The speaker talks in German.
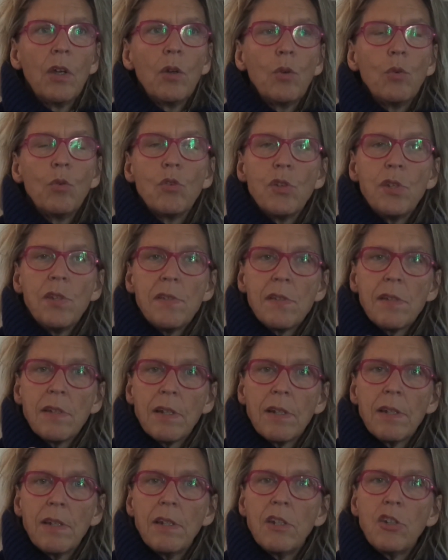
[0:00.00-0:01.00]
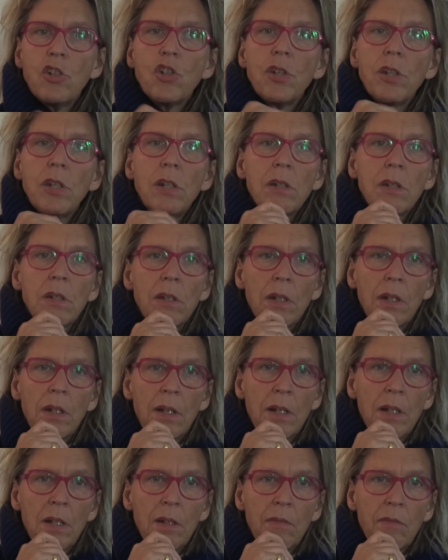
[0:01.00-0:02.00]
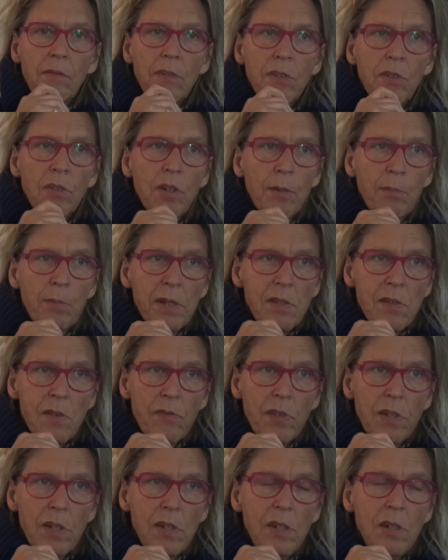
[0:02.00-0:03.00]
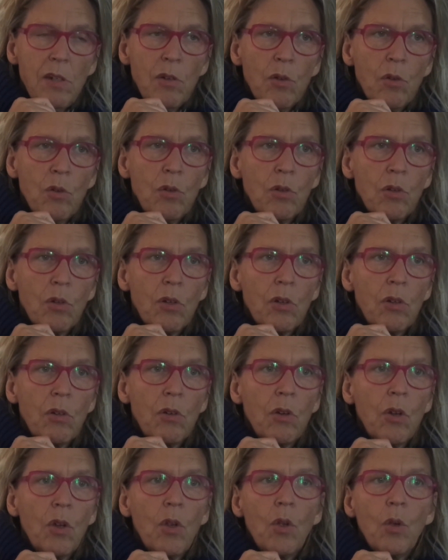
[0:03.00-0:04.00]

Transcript: Und die sind dann in die Städte gegangen, weil sie da besser verdienen konnten.